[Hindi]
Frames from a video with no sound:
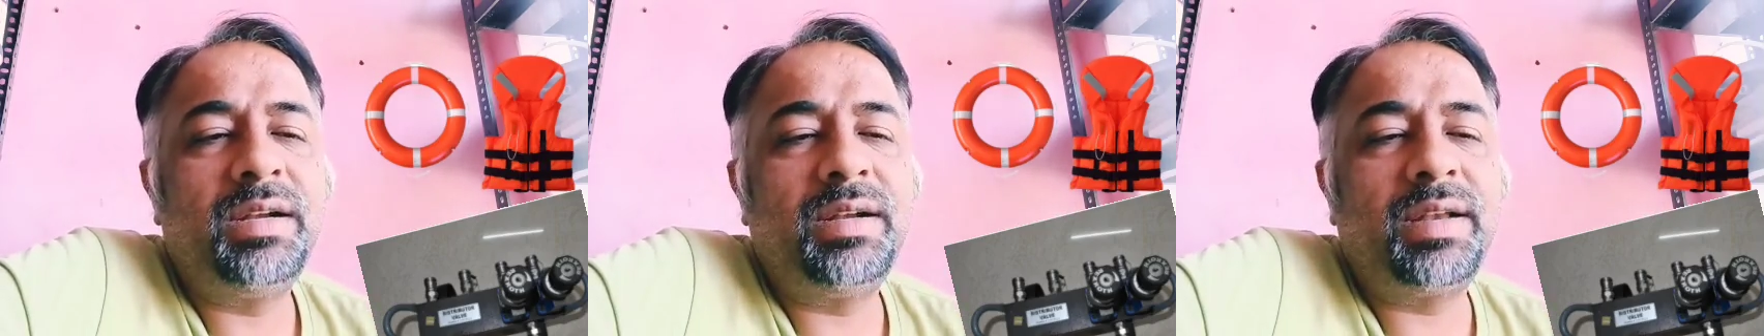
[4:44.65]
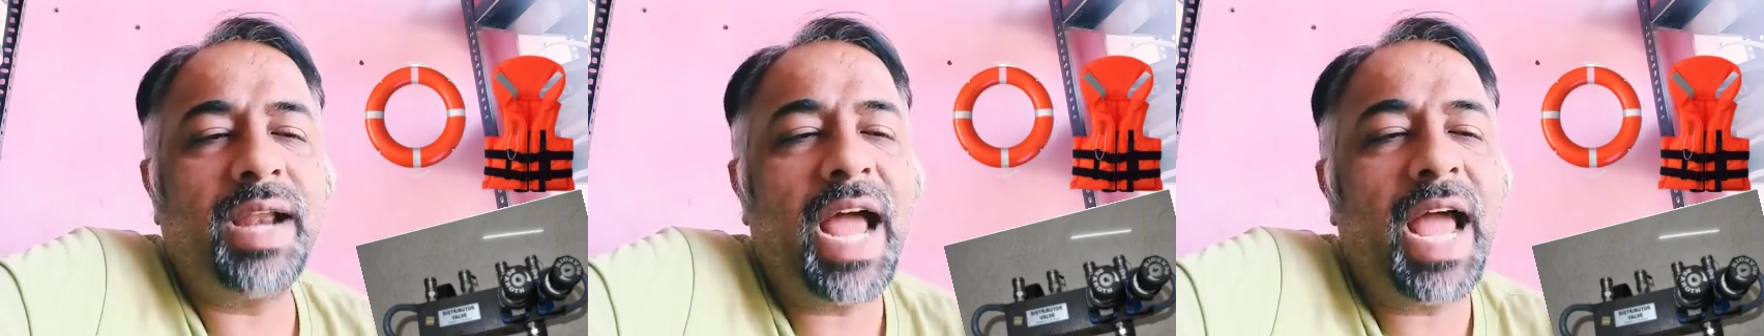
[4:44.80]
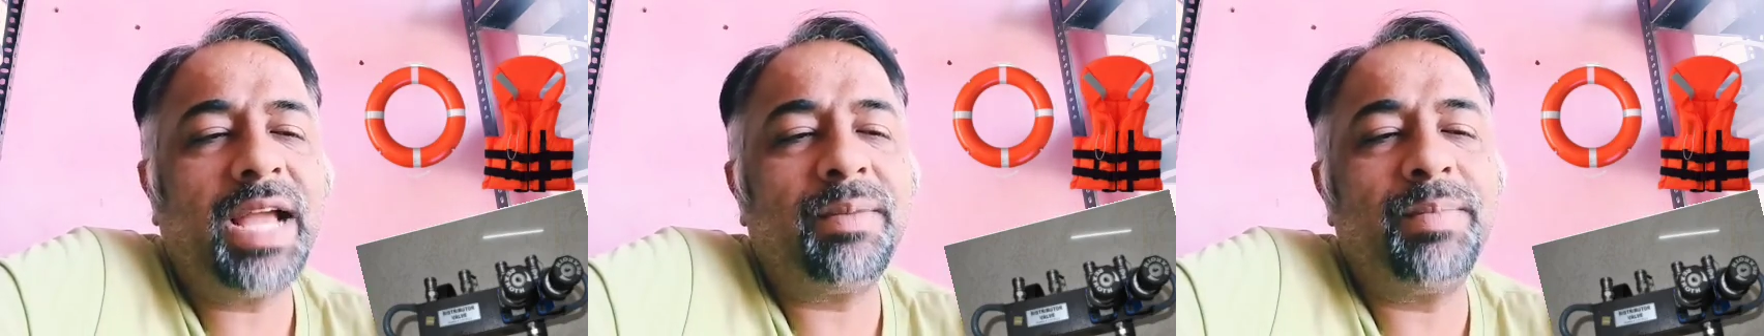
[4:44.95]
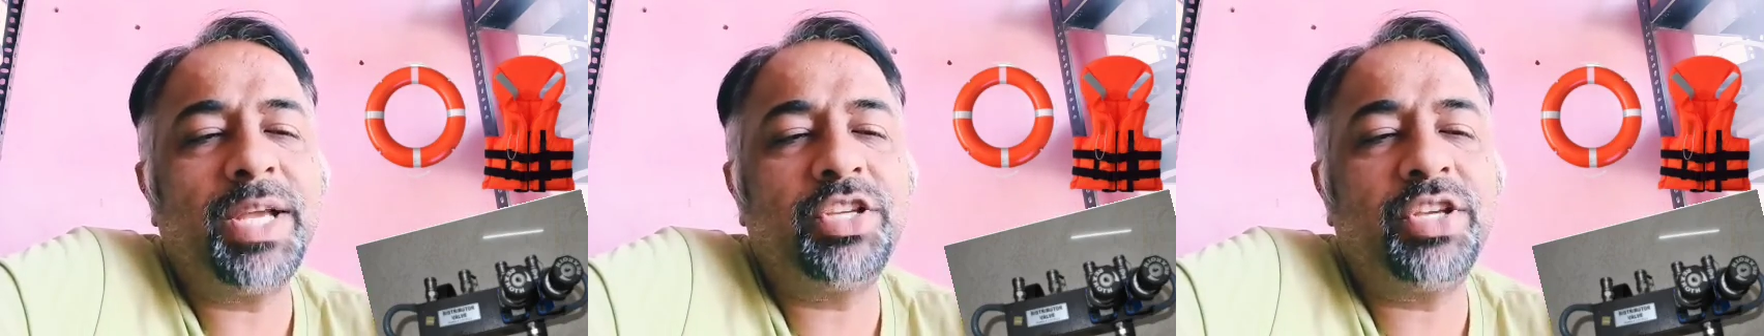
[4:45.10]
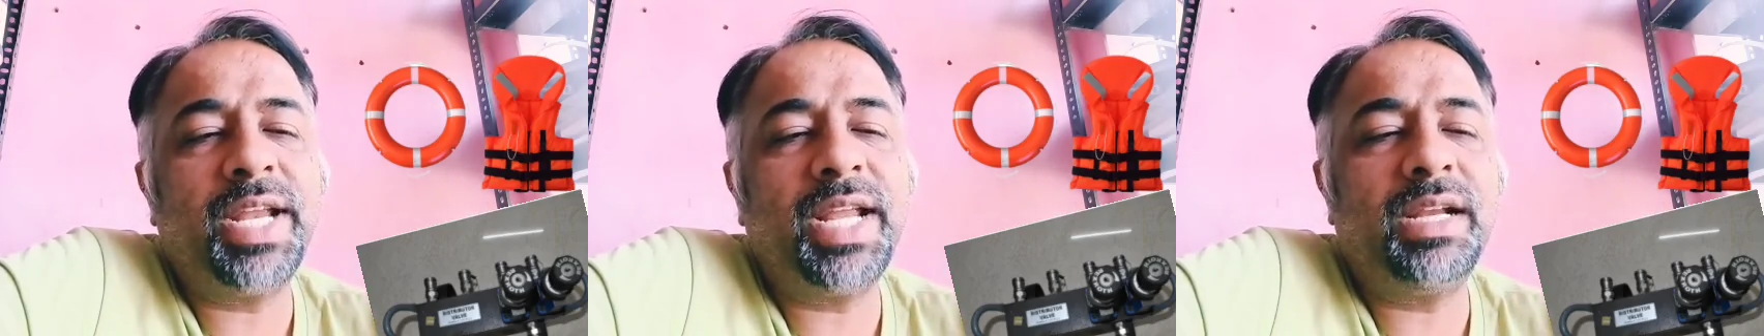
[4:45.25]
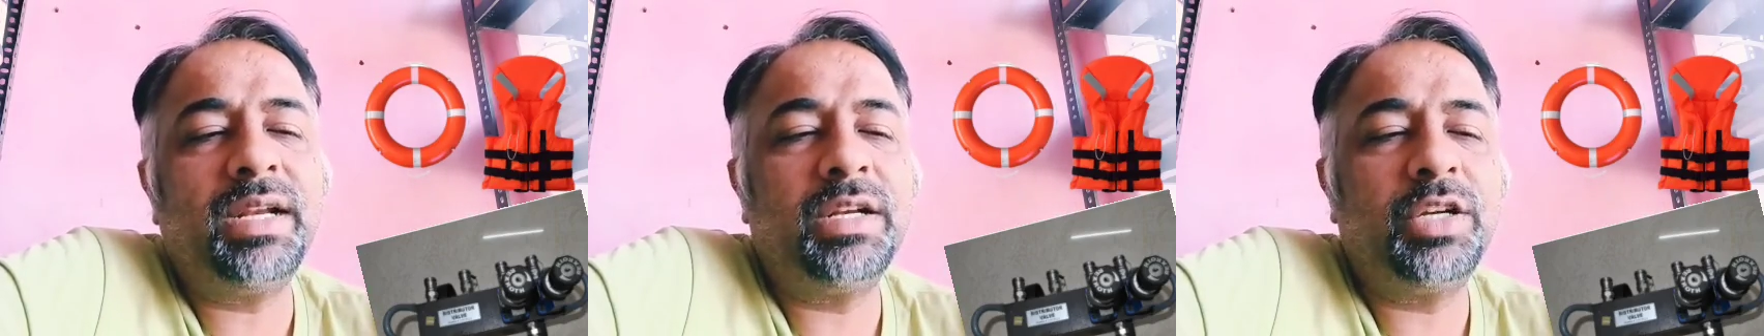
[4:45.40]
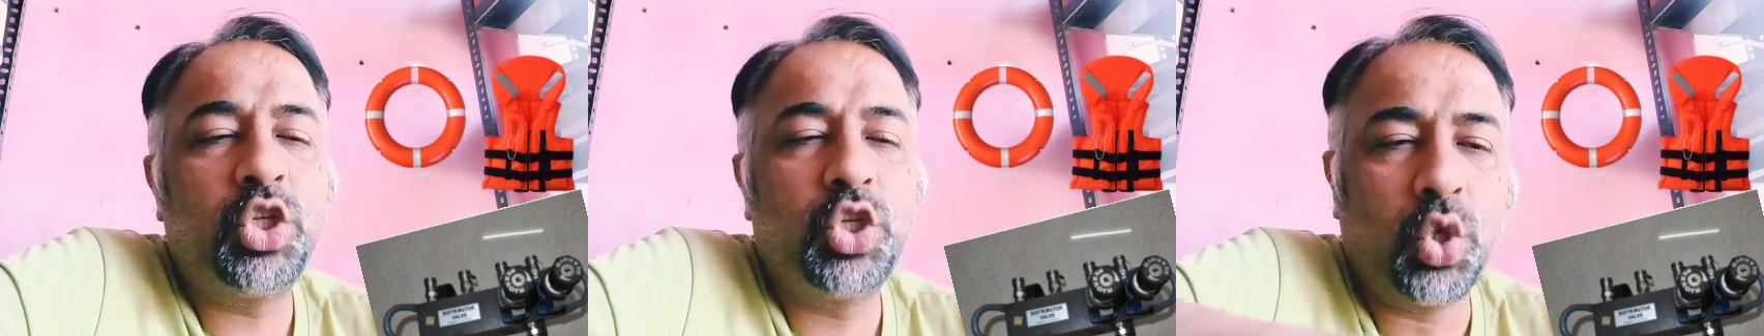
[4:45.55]
ट्रैक
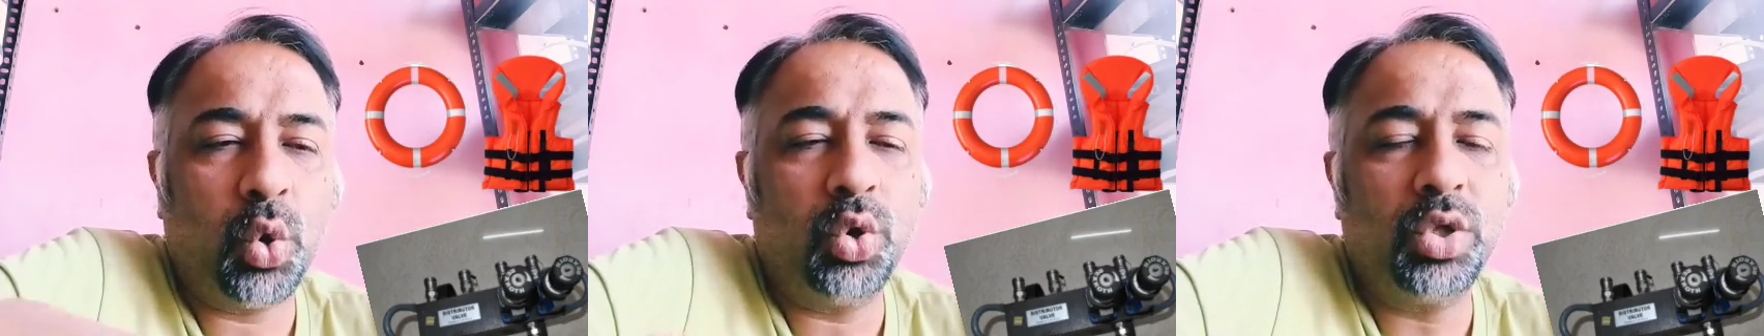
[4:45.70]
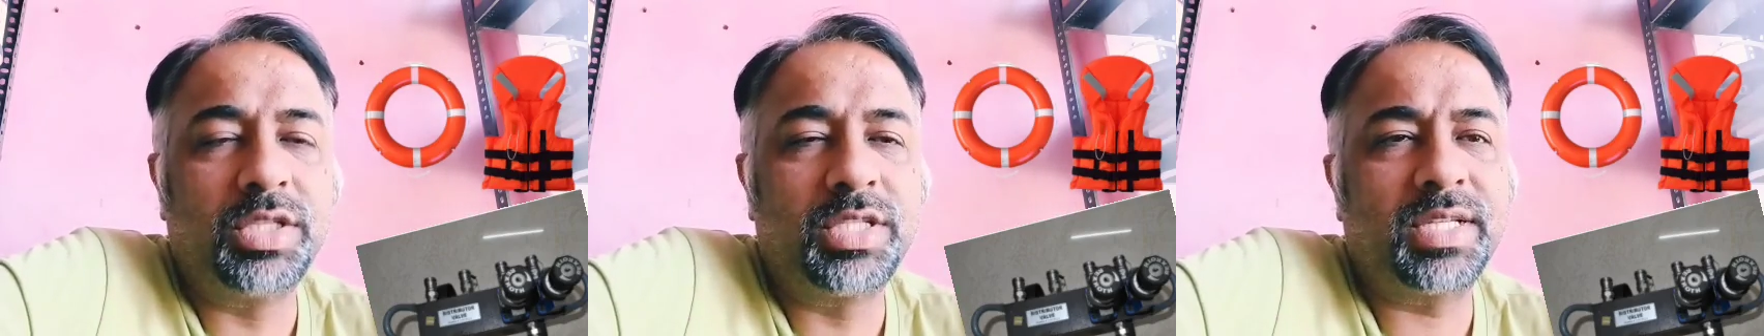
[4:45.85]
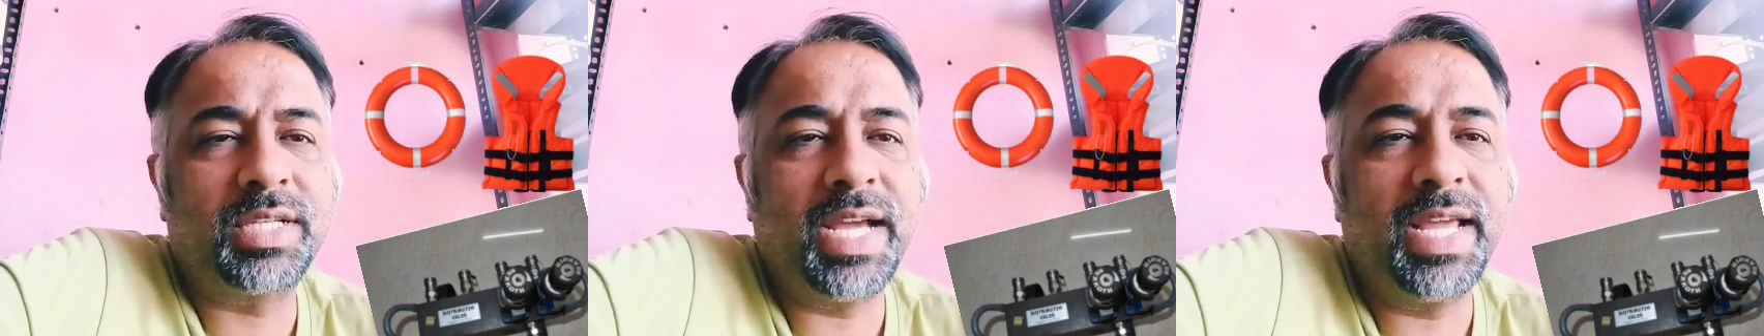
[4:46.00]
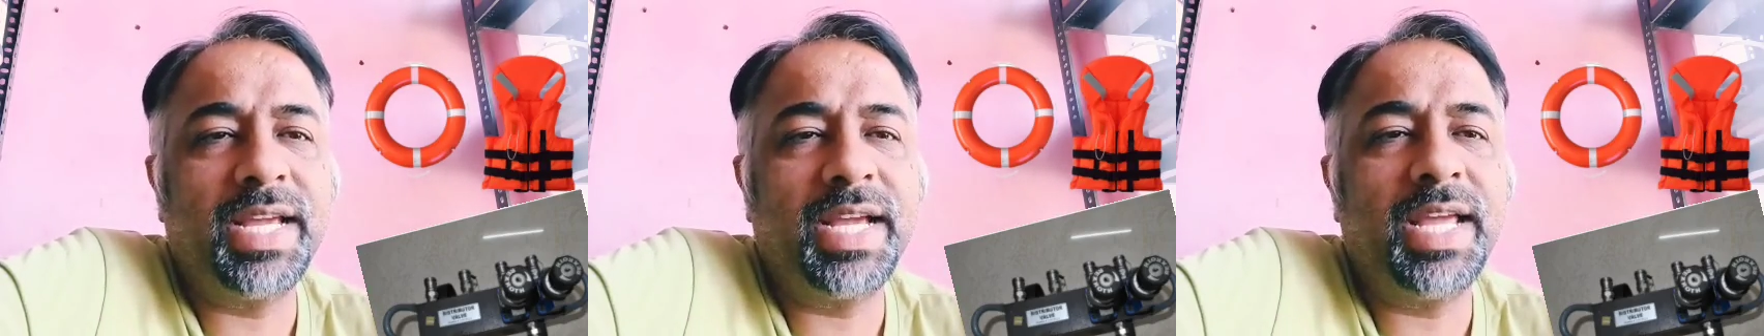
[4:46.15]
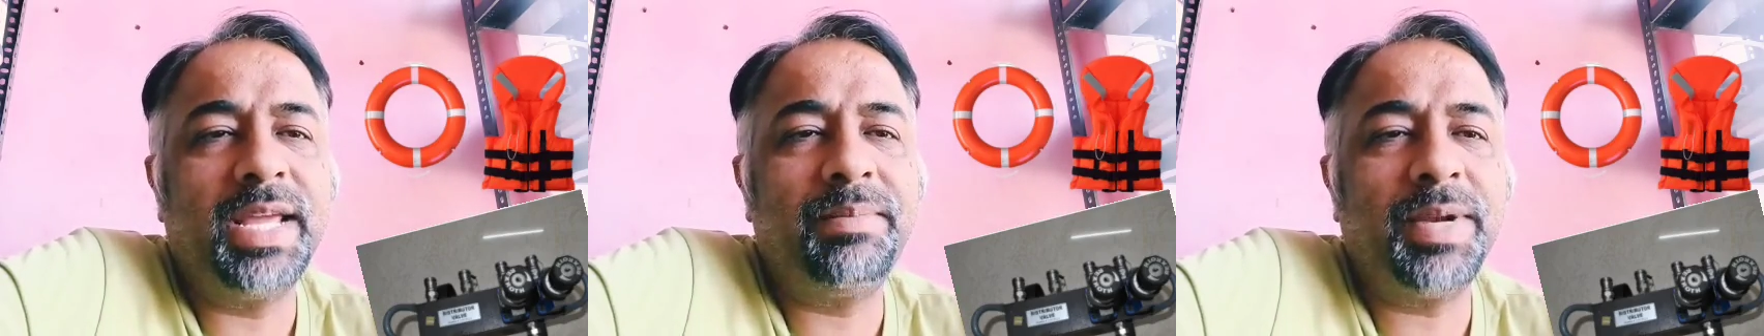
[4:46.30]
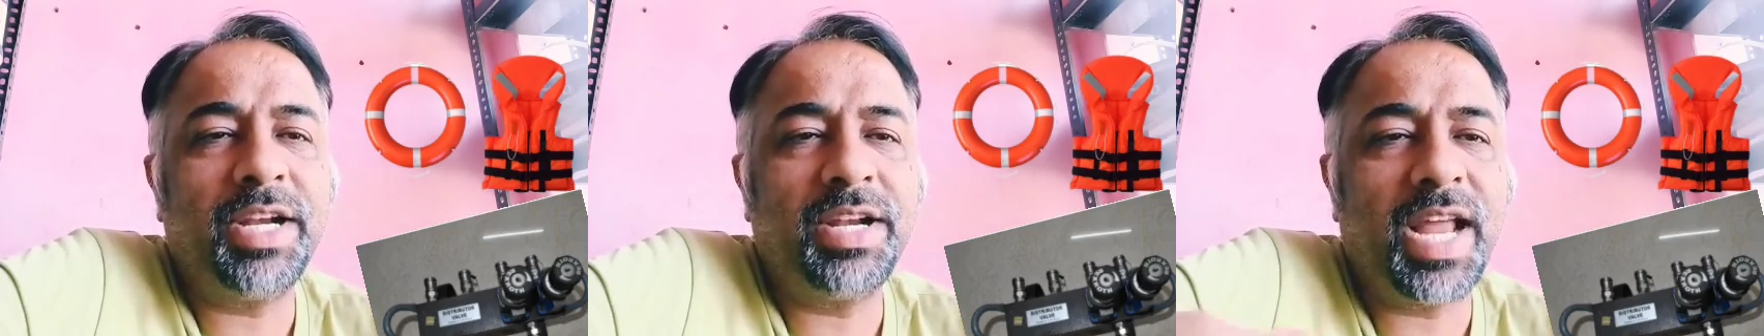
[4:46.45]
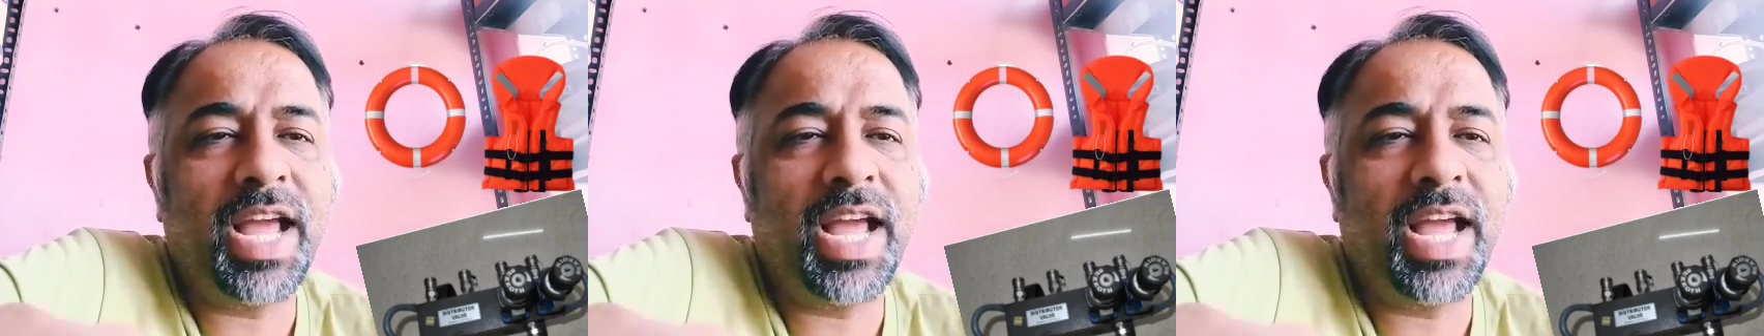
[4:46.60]
मेजरिंग टूल्स कहीं कहीं पे